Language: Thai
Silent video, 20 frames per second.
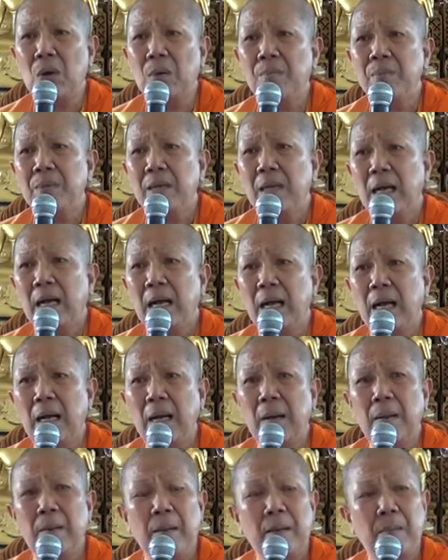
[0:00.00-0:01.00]
งอ
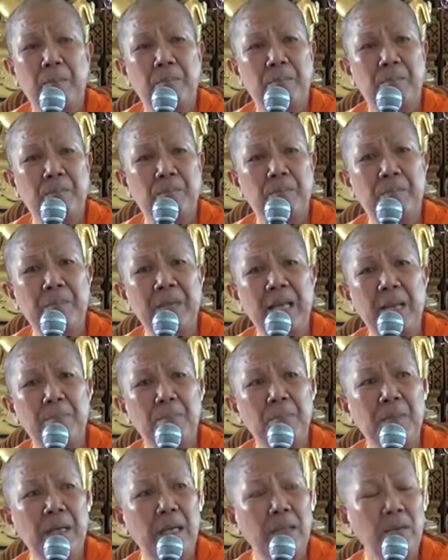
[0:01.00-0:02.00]
เปรียบ
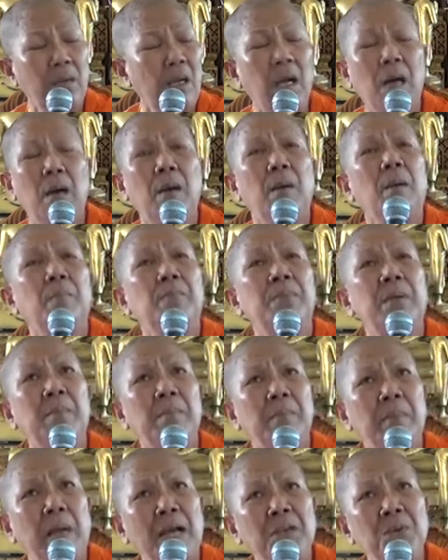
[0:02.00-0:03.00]
เหมือนอ
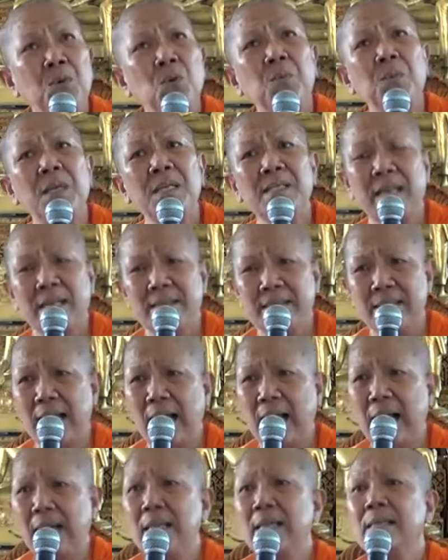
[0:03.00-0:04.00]
อายุพระศาส
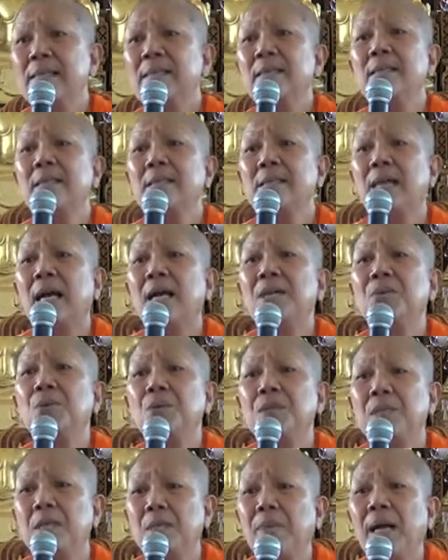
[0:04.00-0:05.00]
นา ซึ่งจะอายุ
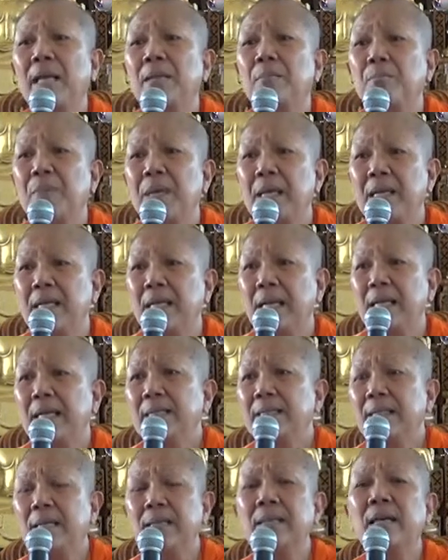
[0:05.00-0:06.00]
ถึงพันปีเนี่ย
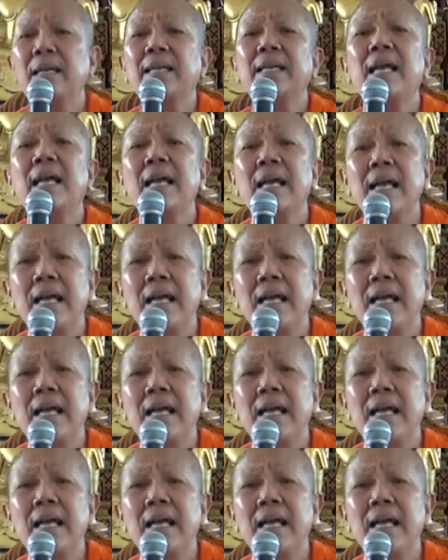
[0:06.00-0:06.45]
จะเหลือแค่